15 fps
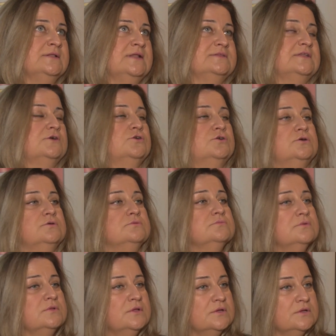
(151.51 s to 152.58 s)
Dlatego
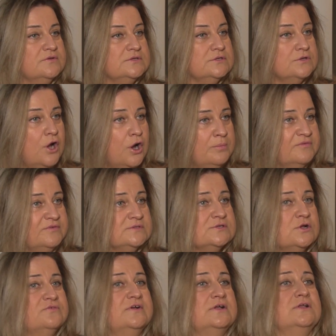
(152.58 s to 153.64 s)

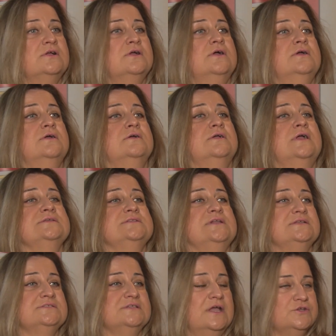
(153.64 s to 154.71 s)
obowiązkowa
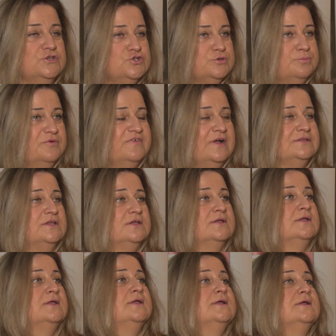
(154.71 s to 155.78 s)
kastracja i czipowanie